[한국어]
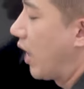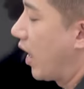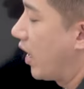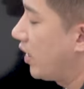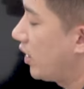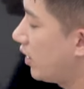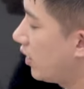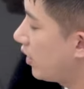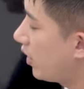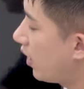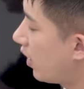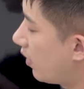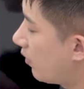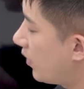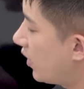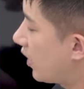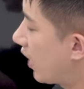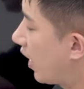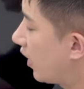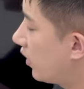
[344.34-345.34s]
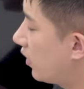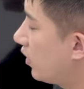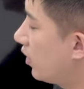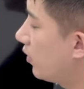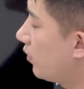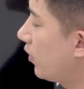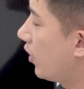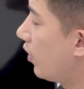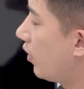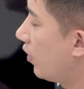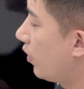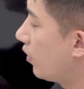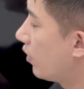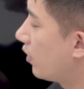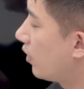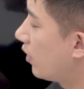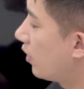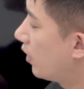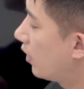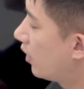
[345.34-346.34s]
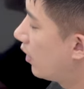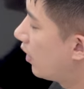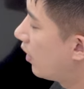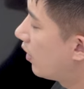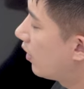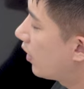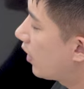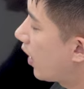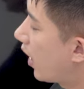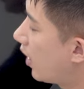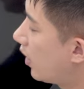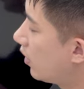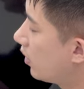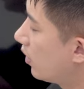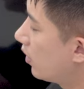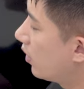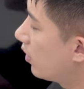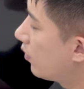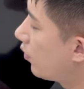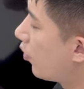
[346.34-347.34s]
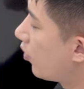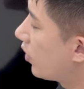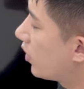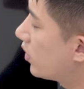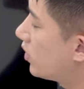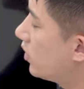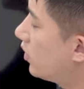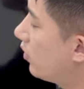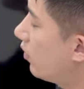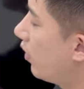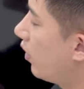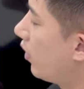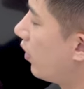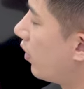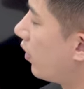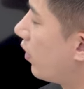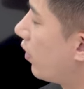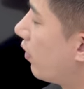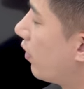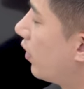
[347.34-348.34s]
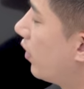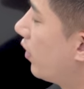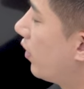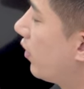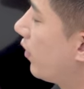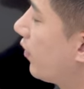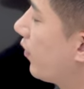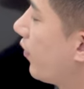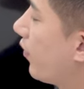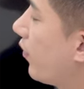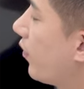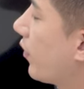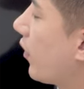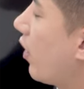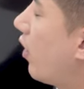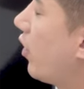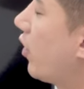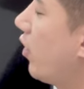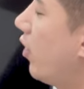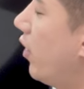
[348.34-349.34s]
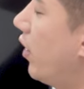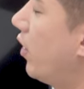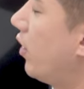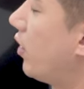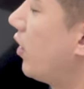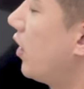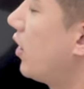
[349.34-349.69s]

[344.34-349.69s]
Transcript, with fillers: 라인감이 얕으면 가이드를 보기 쉬워요, 어려워요? 어려워요.